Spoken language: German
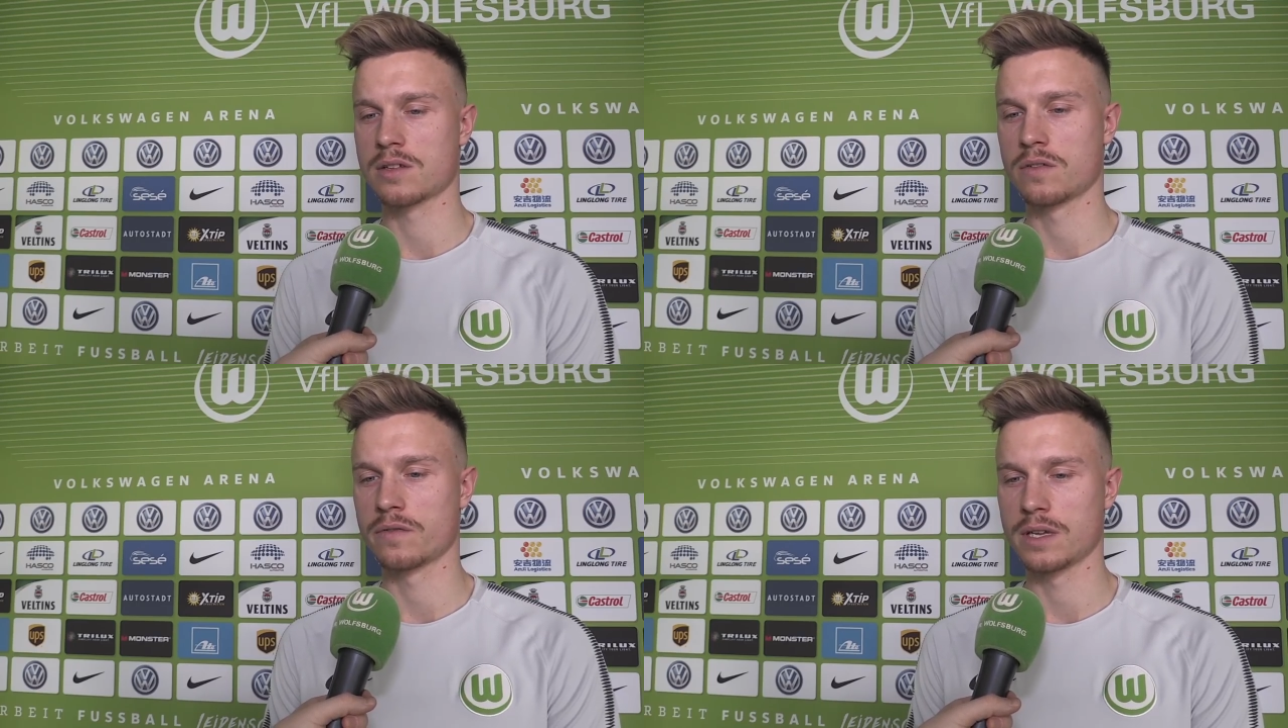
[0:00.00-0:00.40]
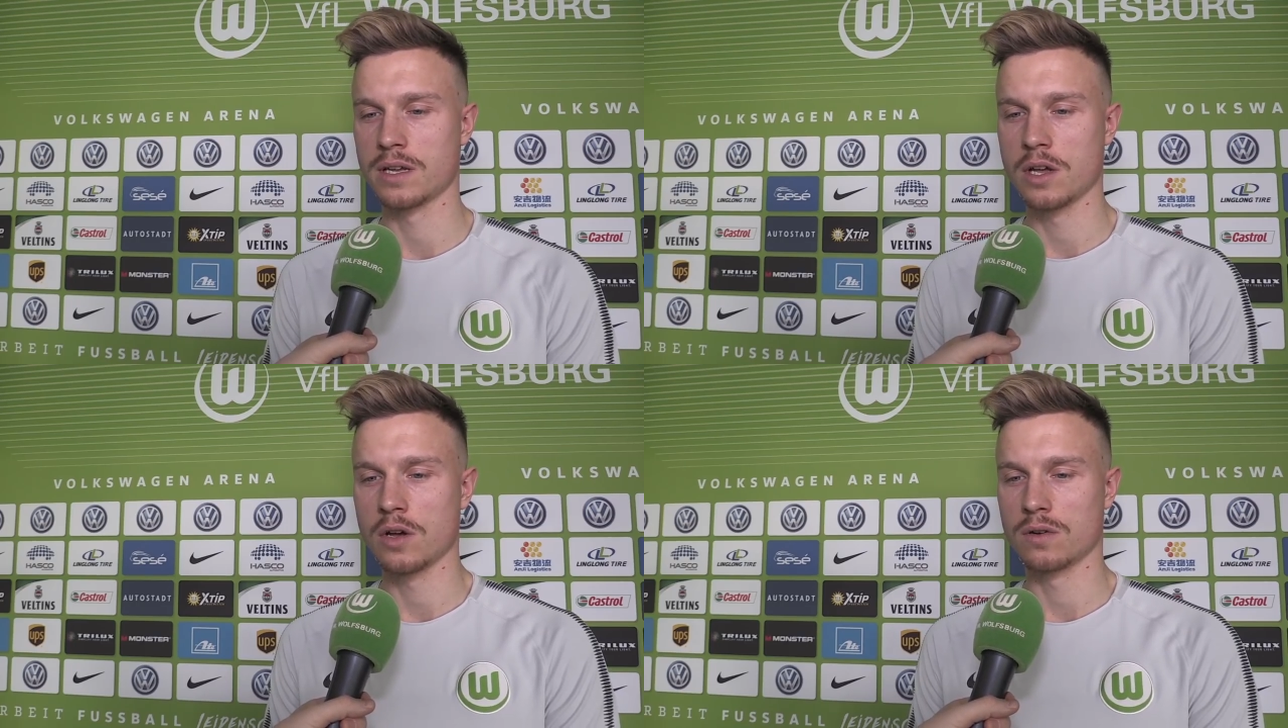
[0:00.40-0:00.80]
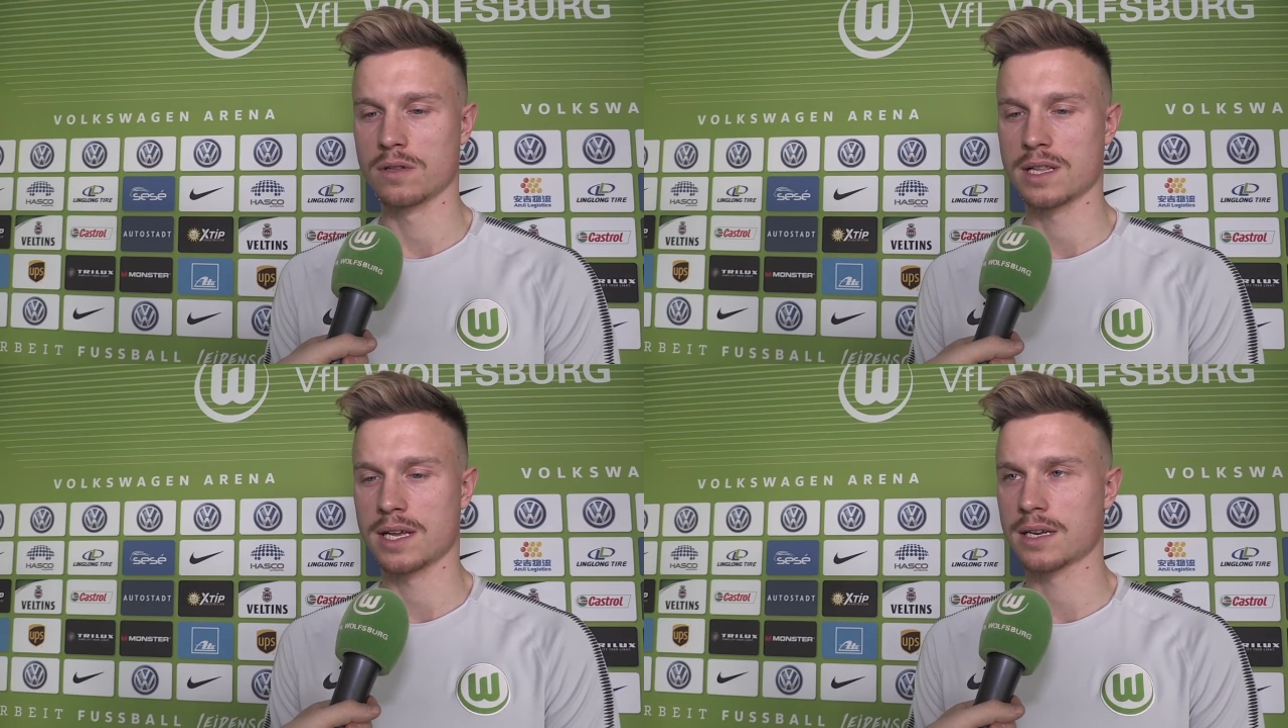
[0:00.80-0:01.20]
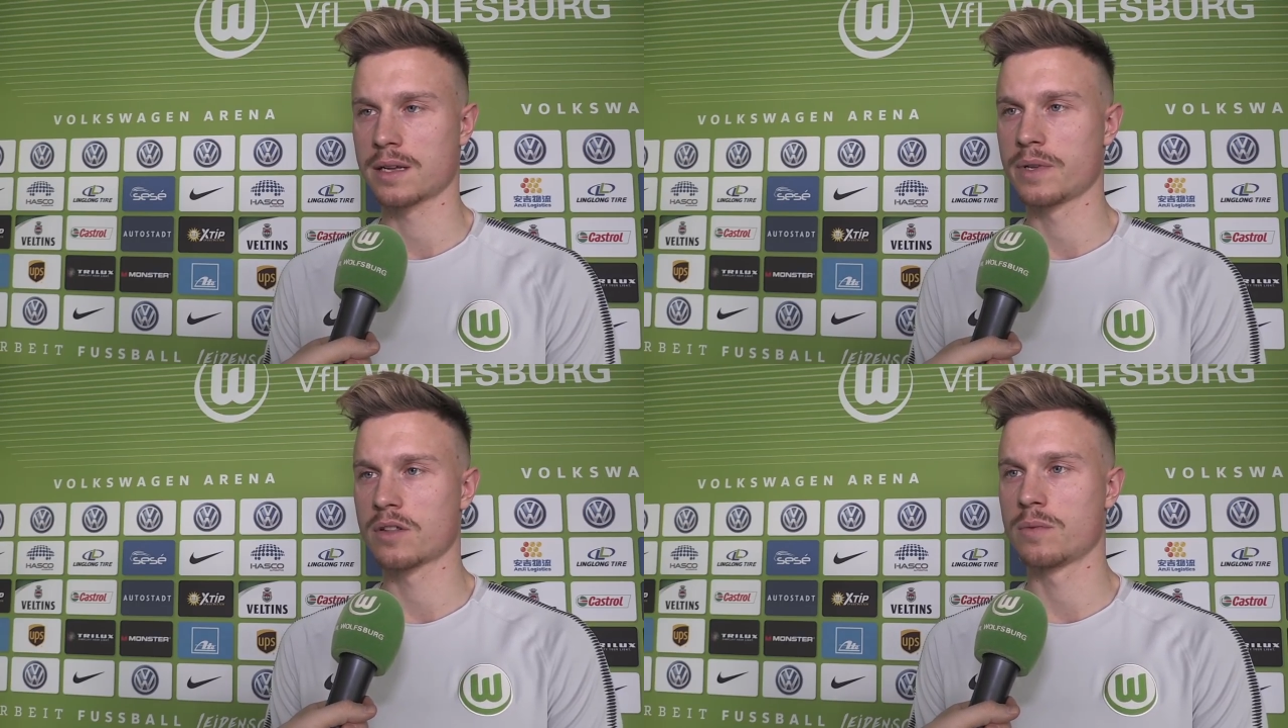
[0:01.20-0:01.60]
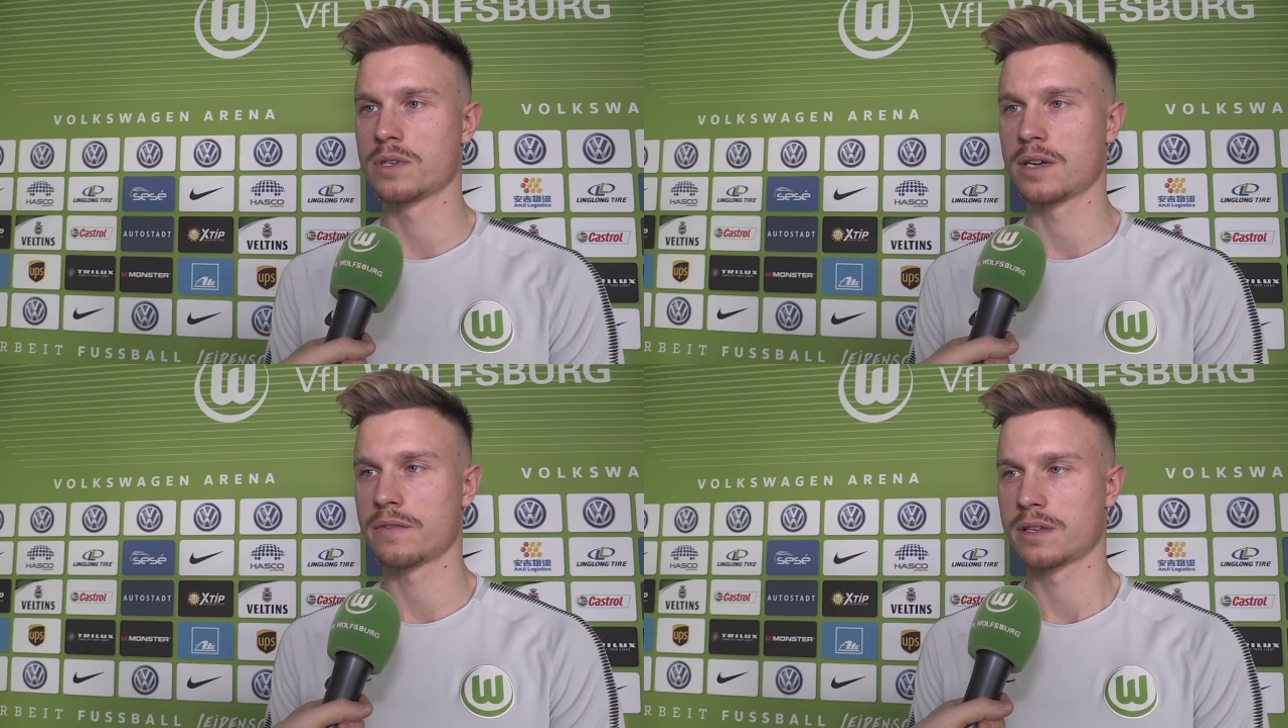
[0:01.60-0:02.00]
irgendwie uns lange damit zu
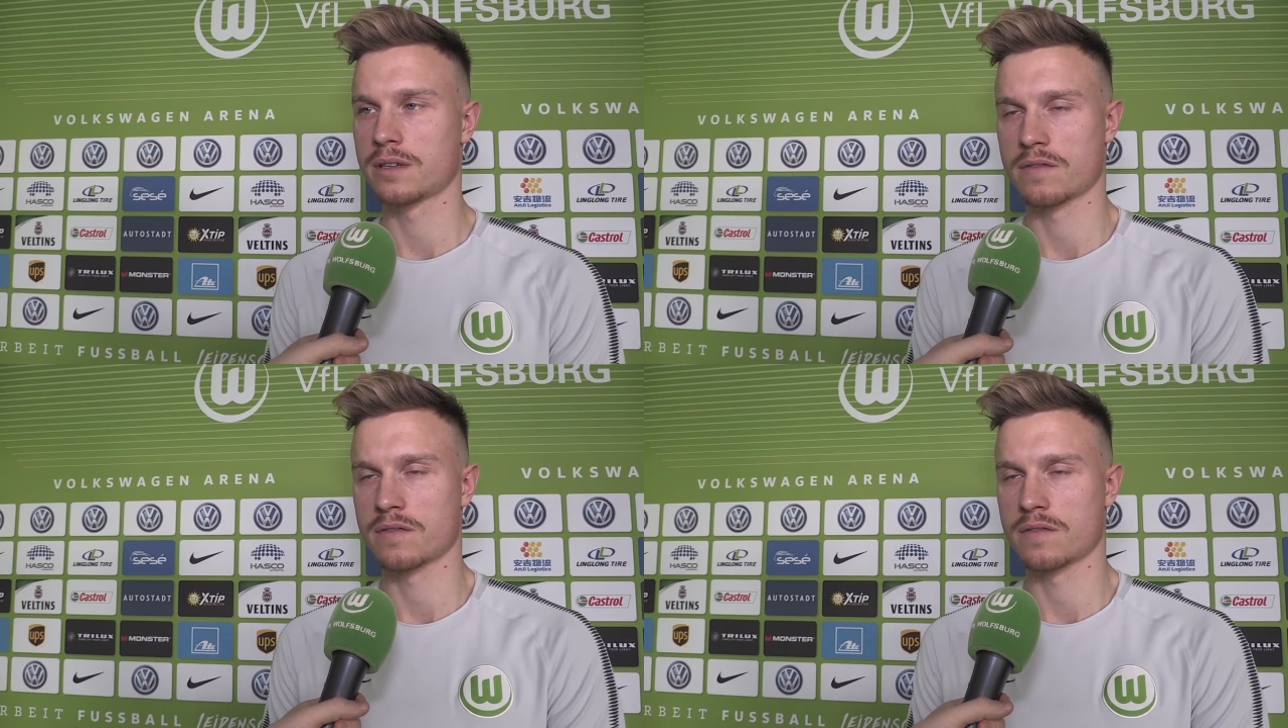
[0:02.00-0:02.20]
beschäftigen.